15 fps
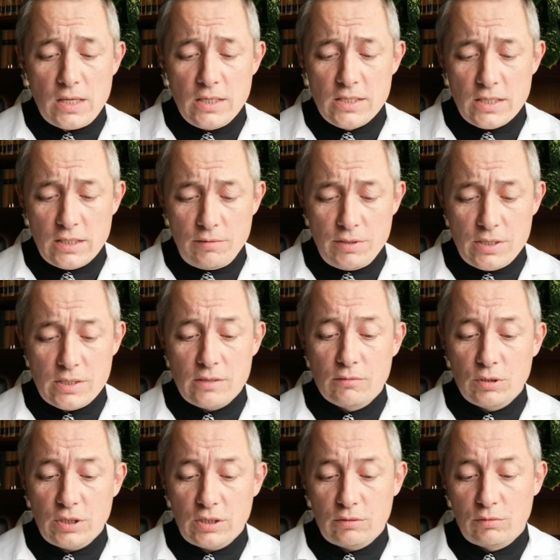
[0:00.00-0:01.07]
И, соответственно,
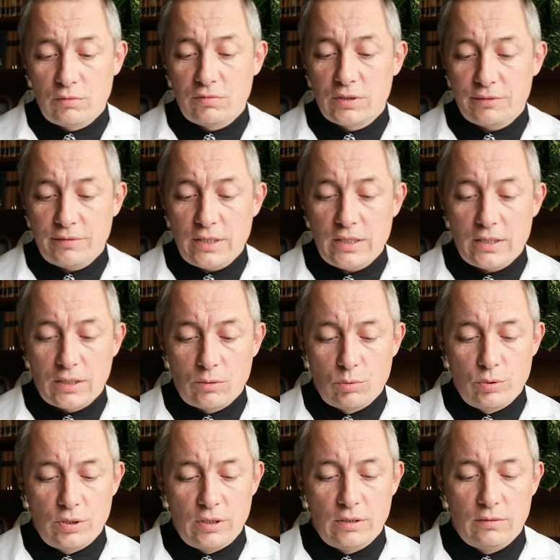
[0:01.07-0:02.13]
вот это вот вызывает
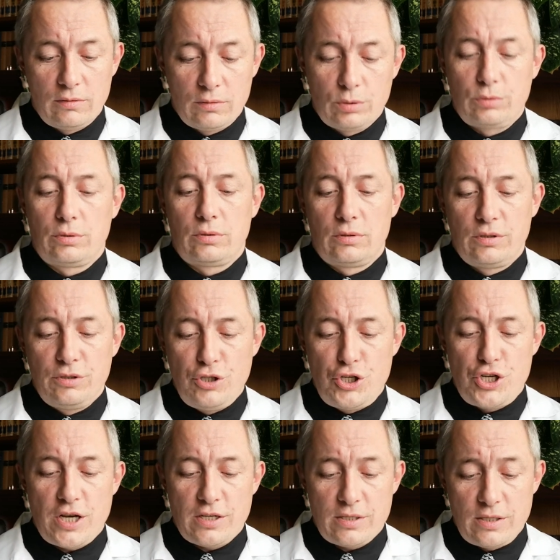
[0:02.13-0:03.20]
такое вот э,
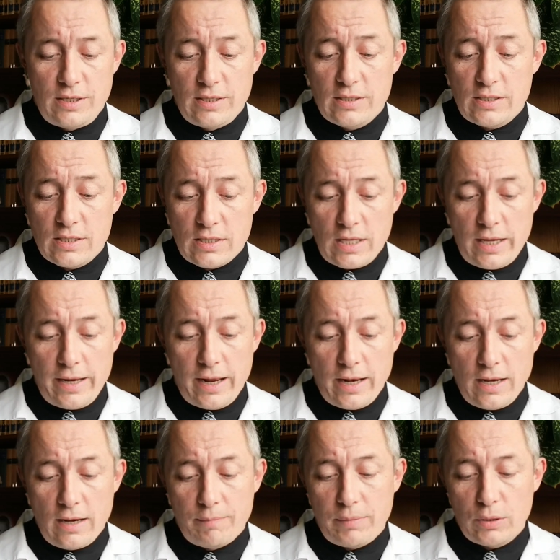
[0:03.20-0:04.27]
несчастное состояние.